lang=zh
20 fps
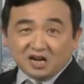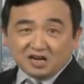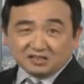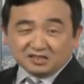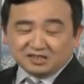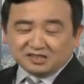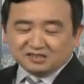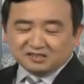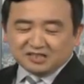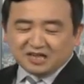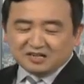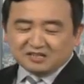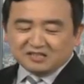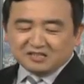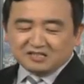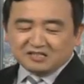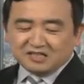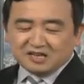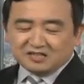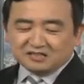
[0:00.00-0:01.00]
期担
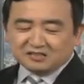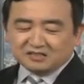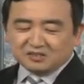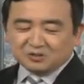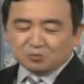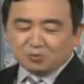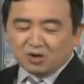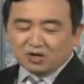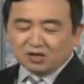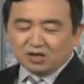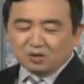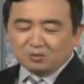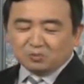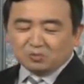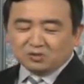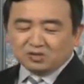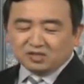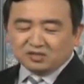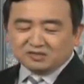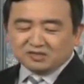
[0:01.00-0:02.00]
任央视广告部
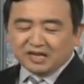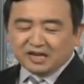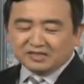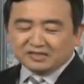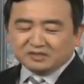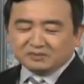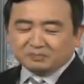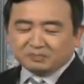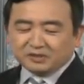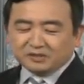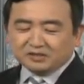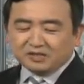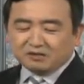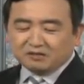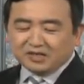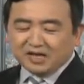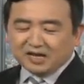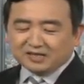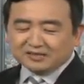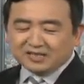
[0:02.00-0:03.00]
和财经频道
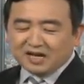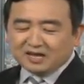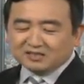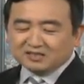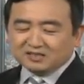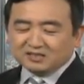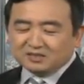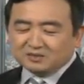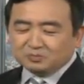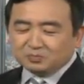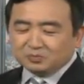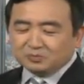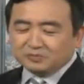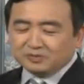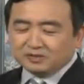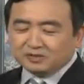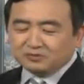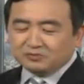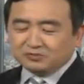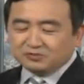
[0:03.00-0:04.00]
两大核心部门
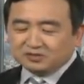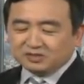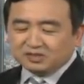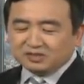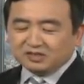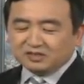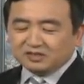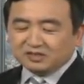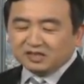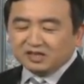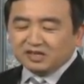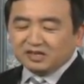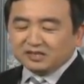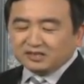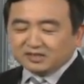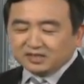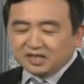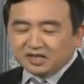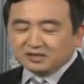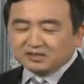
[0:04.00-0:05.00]
的负责人，
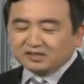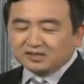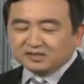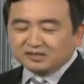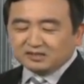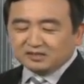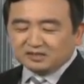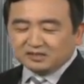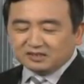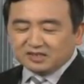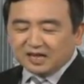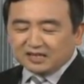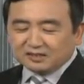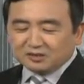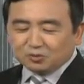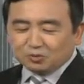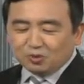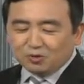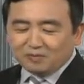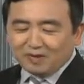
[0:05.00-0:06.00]
相信他的
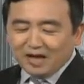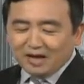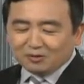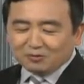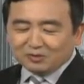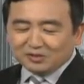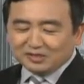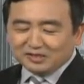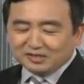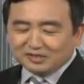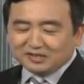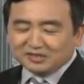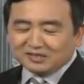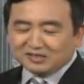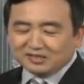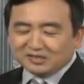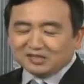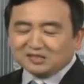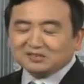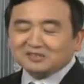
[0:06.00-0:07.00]
落马会引起
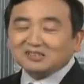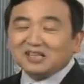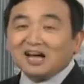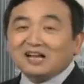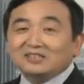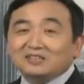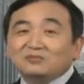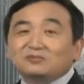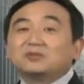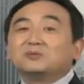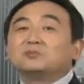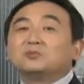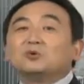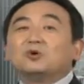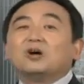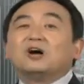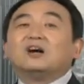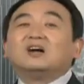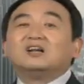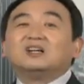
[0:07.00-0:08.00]
更大的风
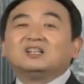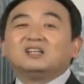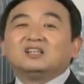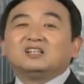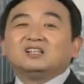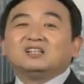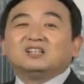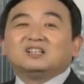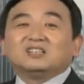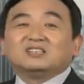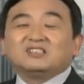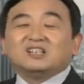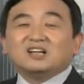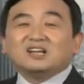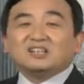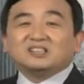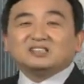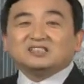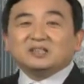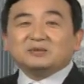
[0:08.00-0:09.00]
波。
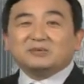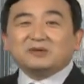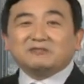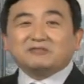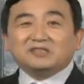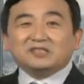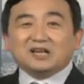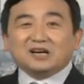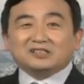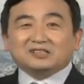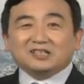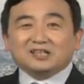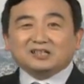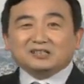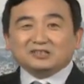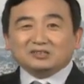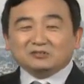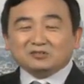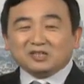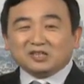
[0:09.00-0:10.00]
那这篇文章呢，
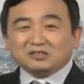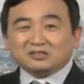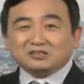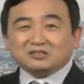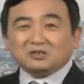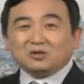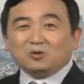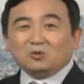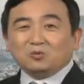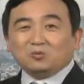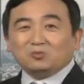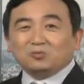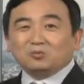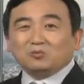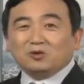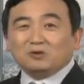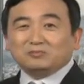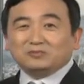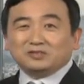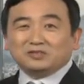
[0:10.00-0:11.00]
有点滞后，
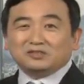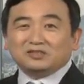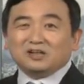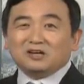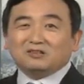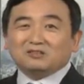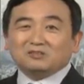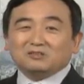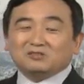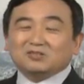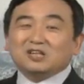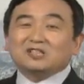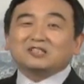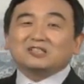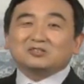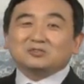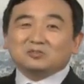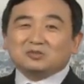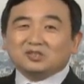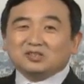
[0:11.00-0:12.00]
我们知道刚才
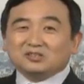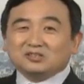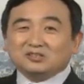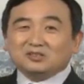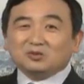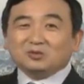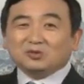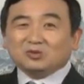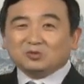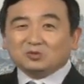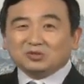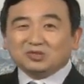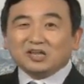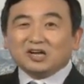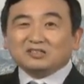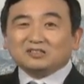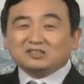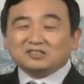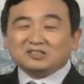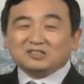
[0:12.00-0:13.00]
说了，又有
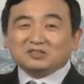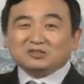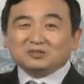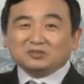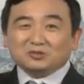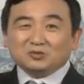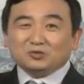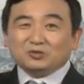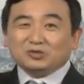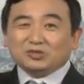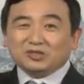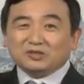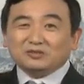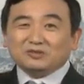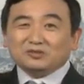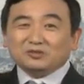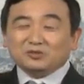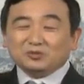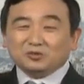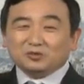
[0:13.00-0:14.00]
央视的女人
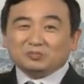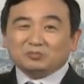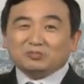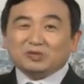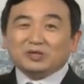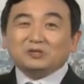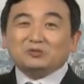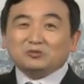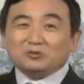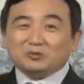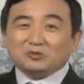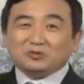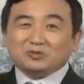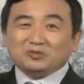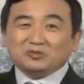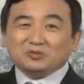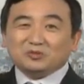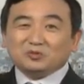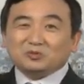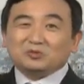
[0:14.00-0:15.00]
女美女
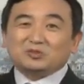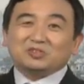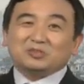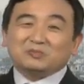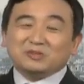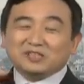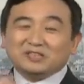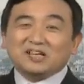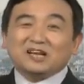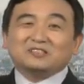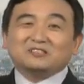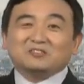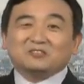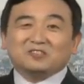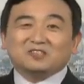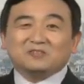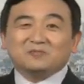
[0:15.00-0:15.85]
主持被带走了。